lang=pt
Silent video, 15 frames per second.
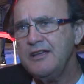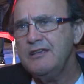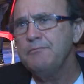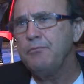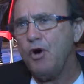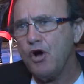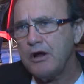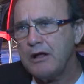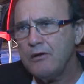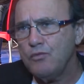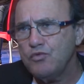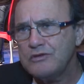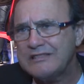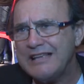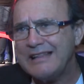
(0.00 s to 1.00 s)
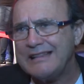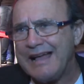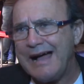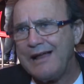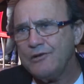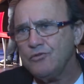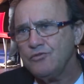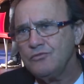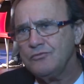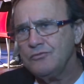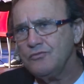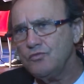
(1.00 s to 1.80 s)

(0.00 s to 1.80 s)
embora o cenário